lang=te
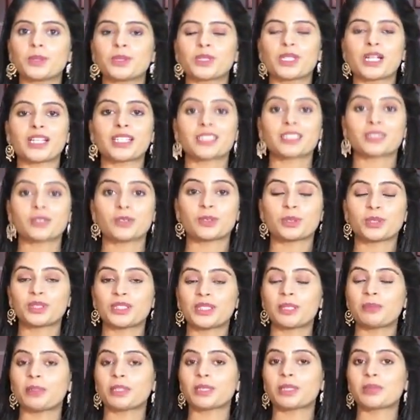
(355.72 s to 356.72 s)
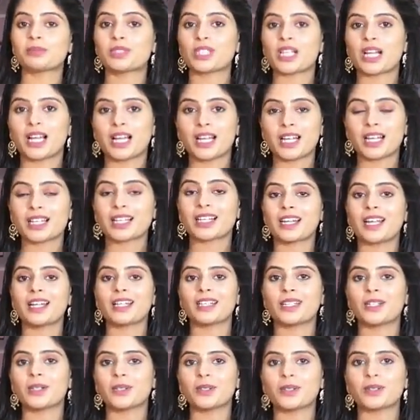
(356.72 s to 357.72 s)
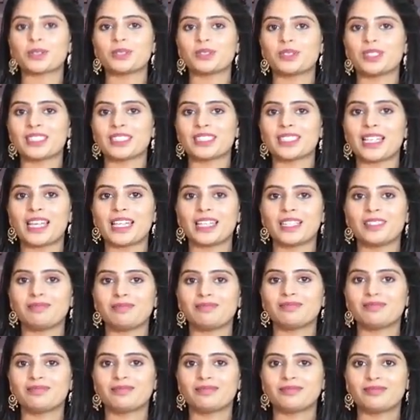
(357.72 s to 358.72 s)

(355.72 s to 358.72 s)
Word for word: పళ్ళు వస్తే మాత్రం చాలా గ్రాండ్గా ఉంటుంది శారీ